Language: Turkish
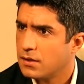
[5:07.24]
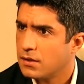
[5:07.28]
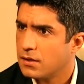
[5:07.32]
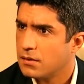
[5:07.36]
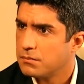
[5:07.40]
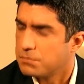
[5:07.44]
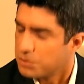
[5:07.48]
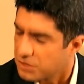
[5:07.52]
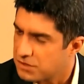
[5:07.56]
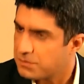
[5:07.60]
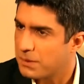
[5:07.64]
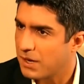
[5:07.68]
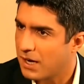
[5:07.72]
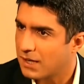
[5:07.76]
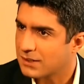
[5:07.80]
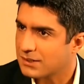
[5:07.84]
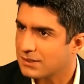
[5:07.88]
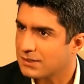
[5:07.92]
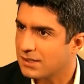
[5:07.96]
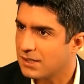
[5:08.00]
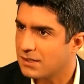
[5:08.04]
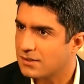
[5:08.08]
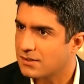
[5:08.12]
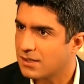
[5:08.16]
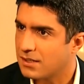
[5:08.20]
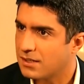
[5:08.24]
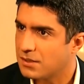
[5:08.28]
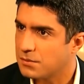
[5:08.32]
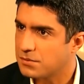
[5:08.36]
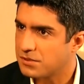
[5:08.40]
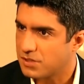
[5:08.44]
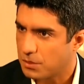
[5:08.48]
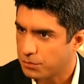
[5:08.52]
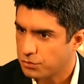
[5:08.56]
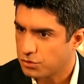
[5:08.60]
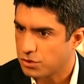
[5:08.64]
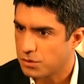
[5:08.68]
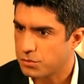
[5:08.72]
Biz meraklı değiliz annemizle
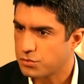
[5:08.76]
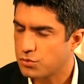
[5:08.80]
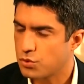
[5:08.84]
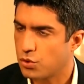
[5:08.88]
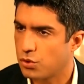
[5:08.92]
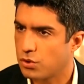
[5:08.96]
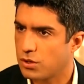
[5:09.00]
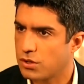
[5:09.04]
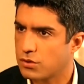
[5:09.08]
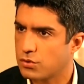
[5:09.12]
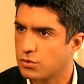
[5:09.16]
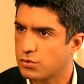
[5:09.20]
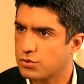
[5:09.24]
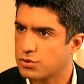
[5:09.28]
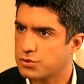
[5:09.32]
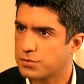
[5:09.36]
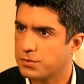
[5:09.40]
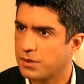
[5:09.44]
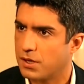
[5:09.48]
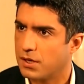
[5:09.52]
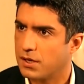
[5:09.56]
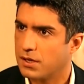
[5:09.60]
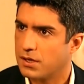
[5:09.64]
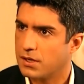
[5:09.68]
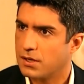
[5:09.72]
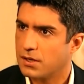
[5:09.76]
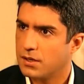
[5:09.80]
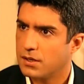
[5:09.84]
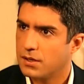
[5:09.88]
abuk sabuk konuları konuşmaya.